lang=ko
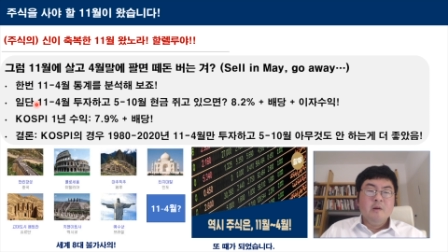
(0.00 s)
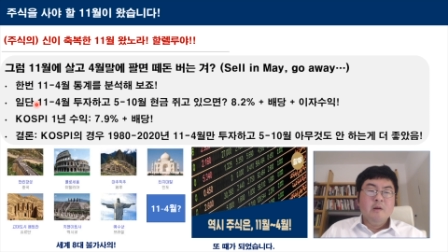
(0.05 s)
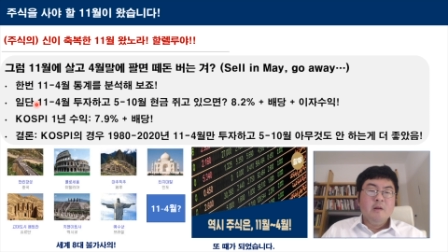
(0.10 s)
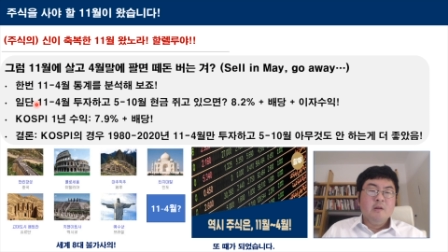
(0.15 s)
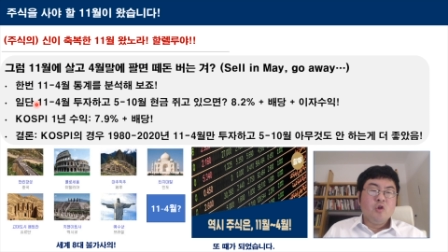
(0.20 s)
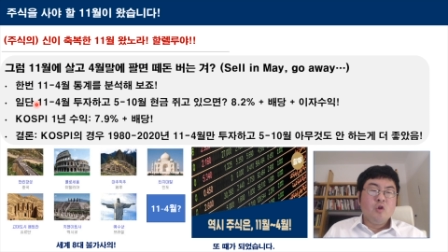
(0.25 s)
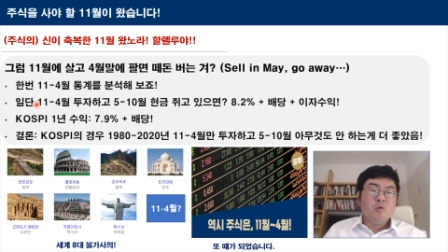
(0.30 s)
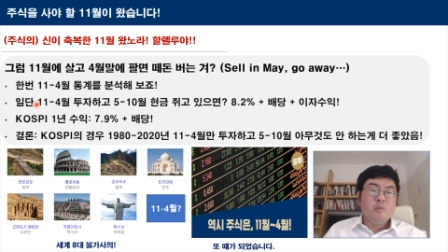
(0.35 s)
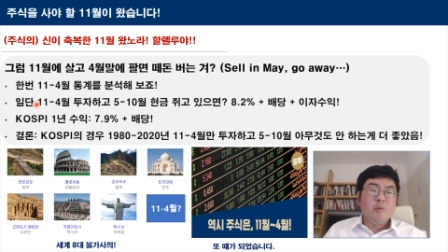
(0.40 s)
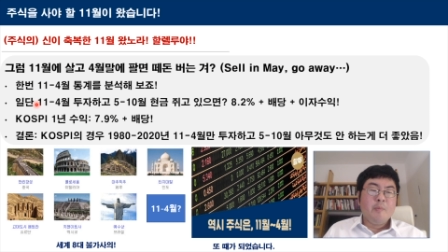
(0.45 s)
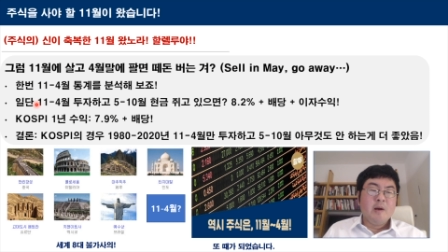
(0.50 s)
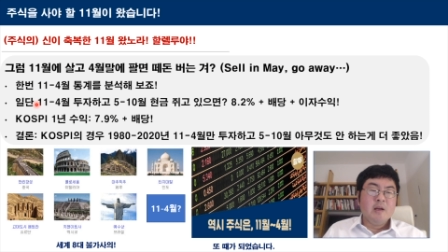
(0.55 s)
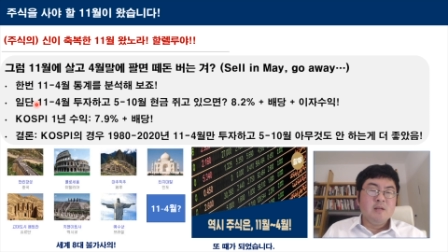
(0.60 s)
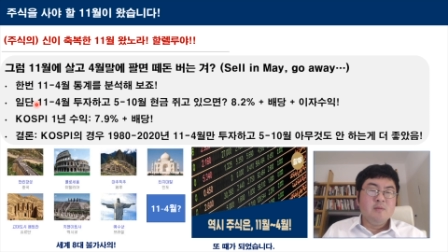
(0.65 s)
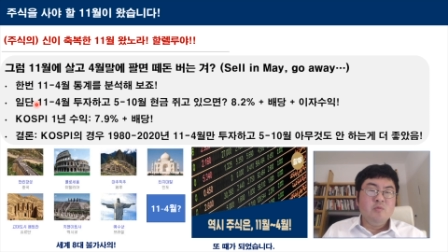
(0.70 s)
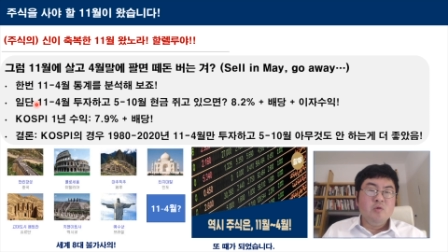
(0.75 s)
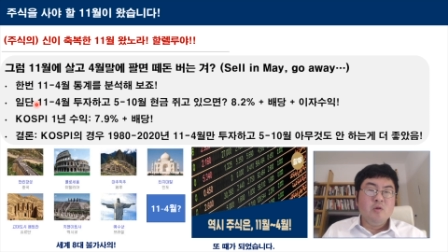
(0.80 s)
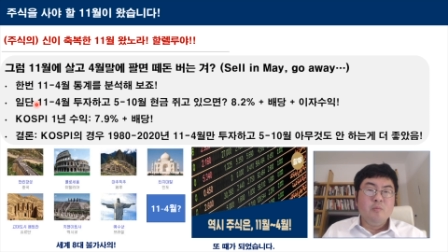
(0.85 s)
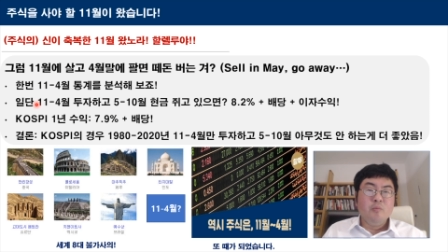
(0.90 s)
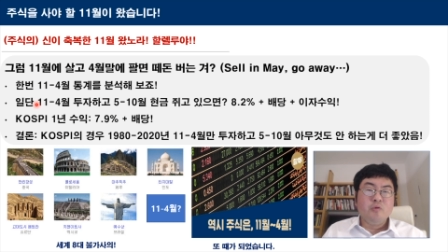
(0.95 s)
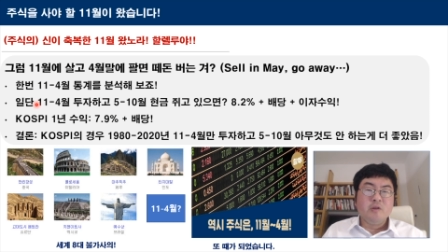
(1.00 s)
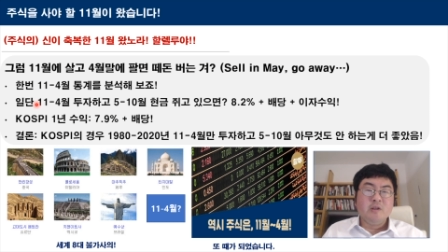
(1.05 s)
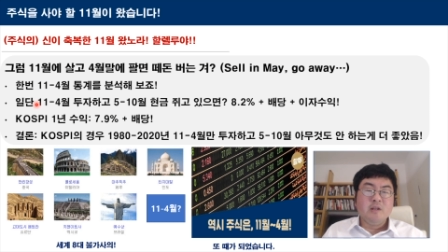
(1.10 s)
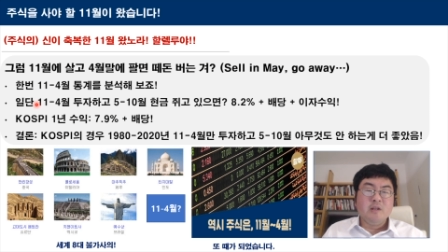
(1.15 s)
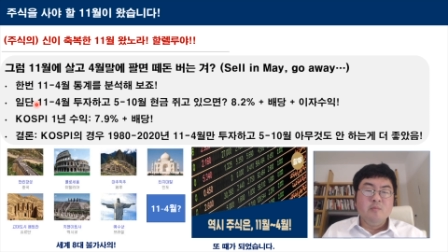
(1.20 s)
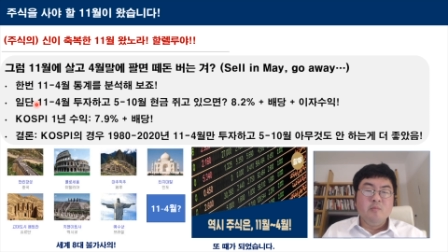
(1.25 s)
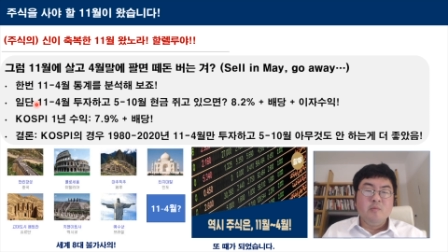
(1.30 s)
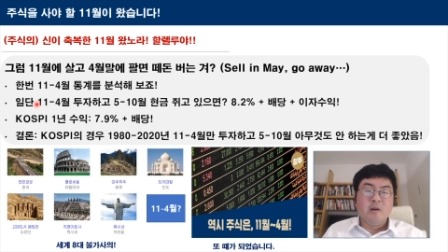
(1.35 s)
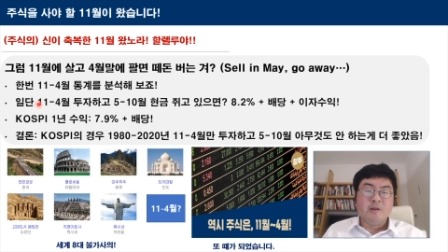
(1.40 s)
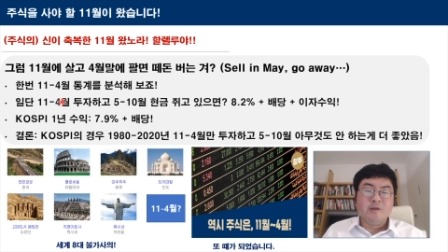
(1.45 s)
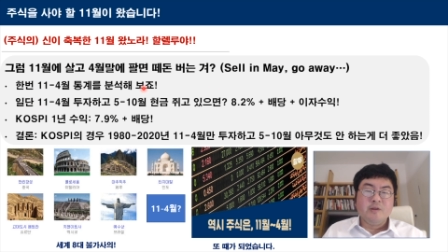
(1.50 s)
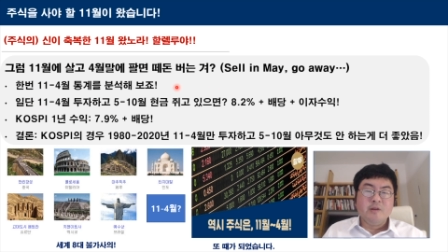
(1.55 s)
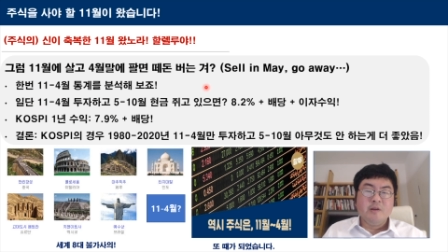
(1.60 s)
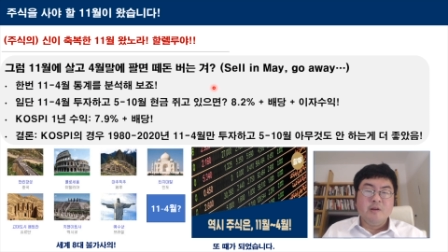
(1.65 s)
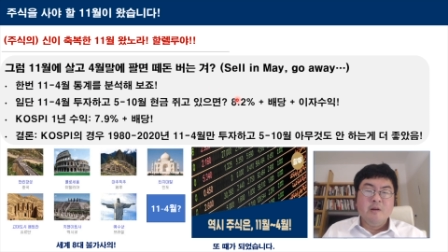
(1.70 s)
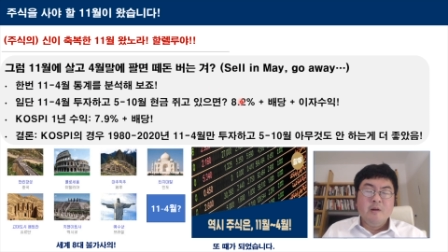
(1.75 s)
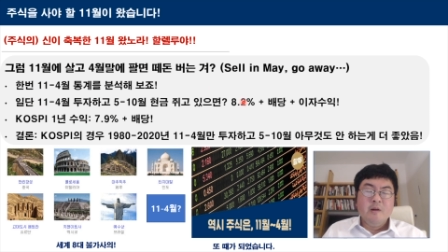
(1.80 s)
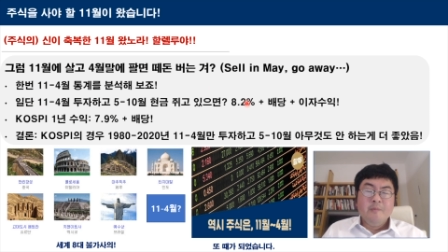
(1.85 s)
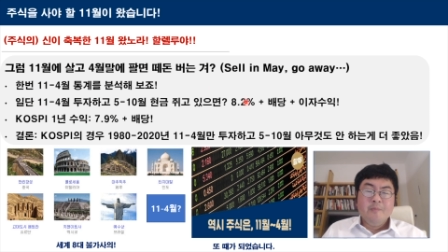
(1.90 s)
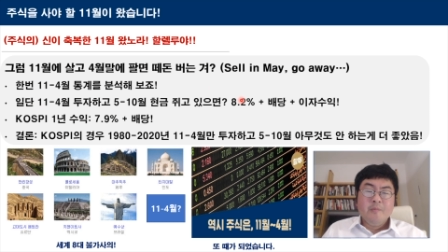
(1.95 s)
1980년부터 지금까지